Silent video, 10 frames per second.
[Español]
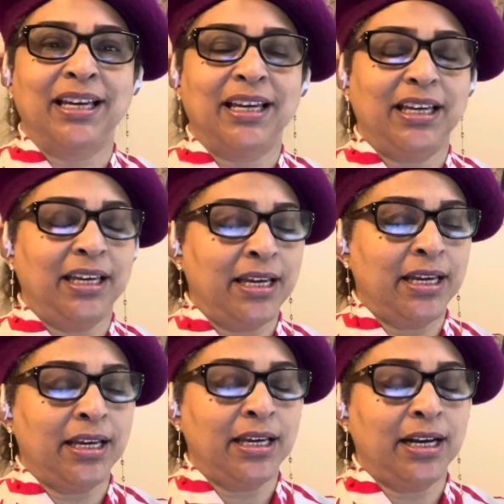
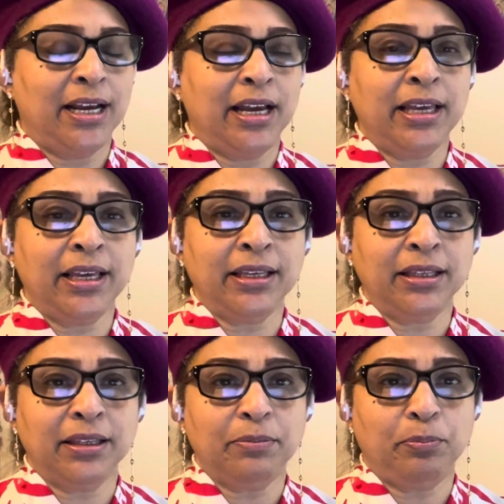Y le
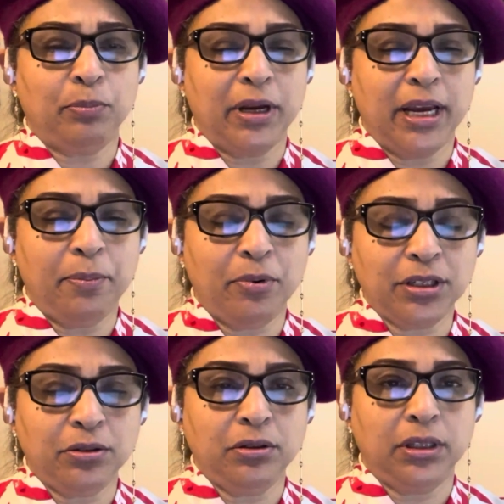he
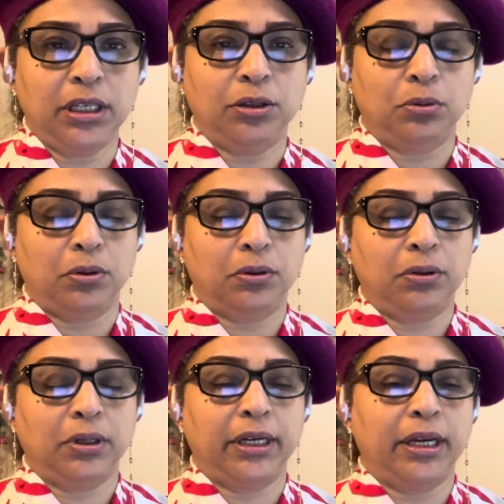puesto un título
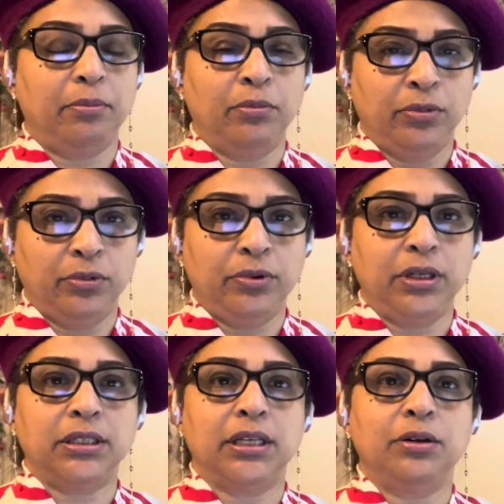eh, muy
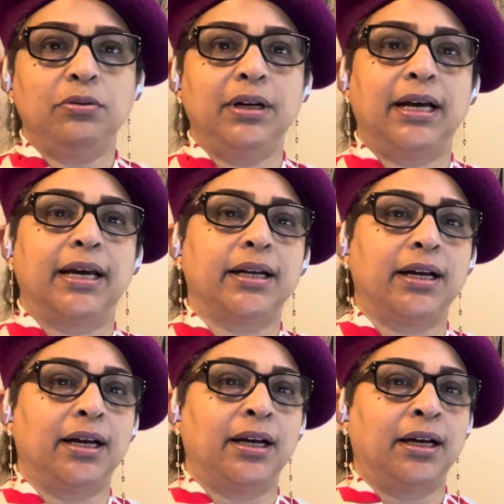singular
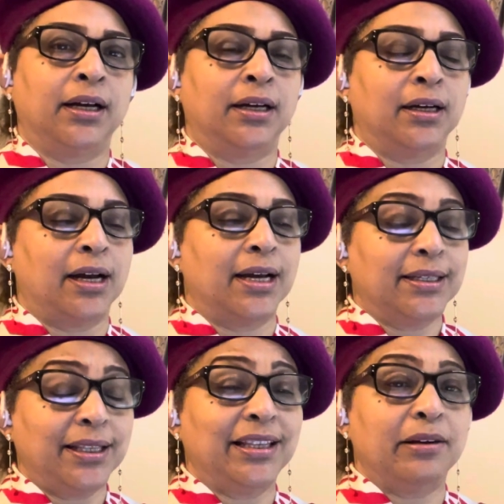a
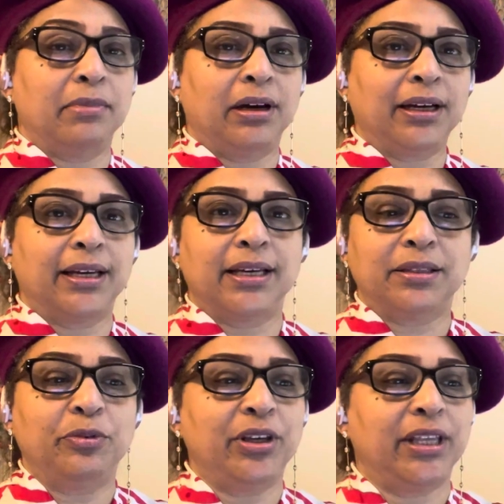este tema que es
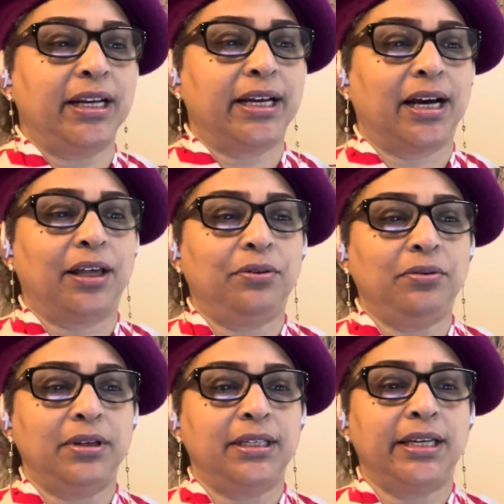muy delicado
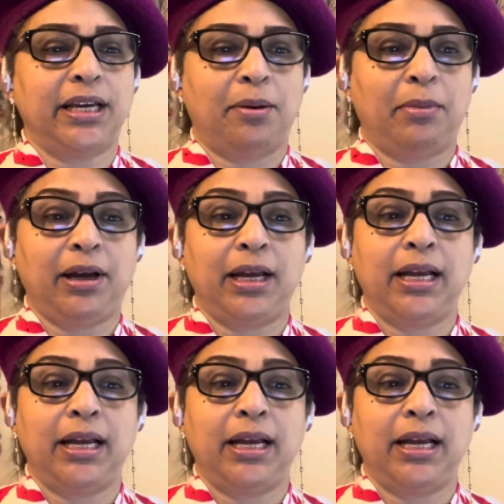y se llama